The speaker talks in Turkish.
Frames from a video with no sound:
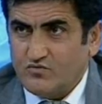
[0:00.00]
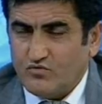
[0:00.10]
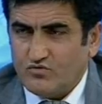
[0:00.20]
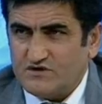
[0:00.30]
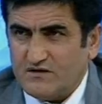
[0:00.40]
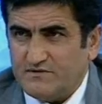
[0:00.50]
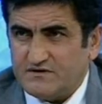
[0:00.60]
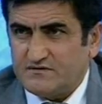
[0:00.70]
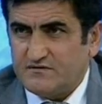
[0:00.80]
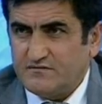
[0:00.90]
Özel
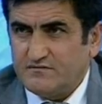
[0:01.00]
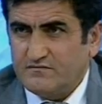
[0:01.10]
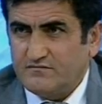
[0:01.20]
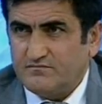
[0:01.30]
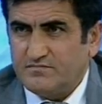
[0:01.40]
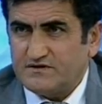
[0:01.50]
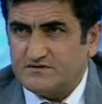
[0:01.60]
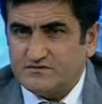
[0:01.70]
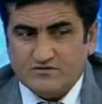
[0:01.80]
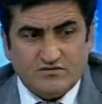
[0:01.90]
bir bir
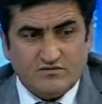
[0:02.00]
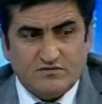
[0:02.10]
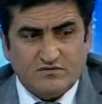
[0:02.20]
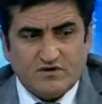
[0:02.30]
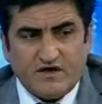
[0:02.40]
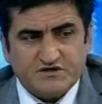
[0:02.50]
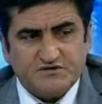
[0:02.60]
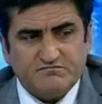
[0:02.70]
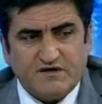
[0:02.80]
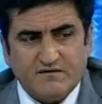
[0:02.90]
e,
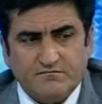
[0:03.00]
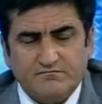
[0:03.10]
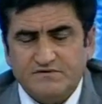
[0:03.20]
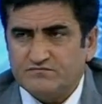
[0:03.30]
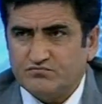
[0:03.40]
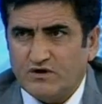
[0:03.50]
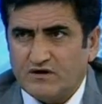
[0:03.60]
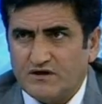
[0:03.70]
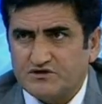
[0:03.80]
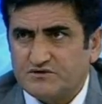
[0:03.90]
karışım var bizim buna Mesela karşı.